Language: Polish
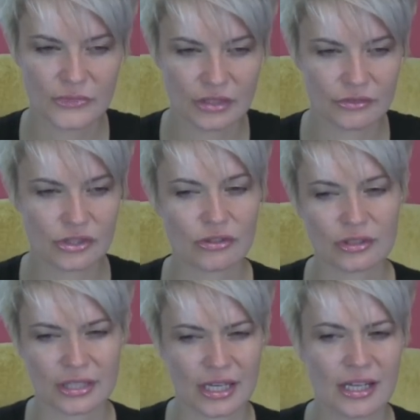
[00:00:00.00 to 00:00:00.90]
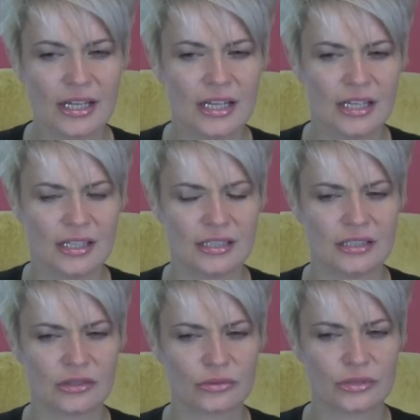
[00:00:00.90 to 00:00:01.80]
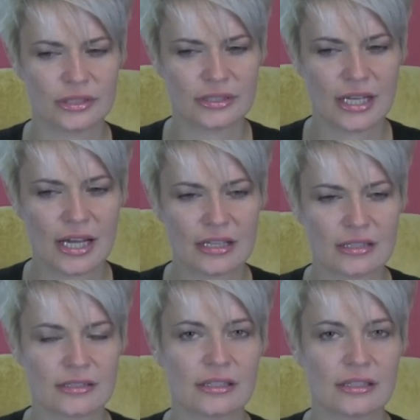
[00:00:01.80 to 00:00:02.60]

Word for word: wieczorna e, rutyna.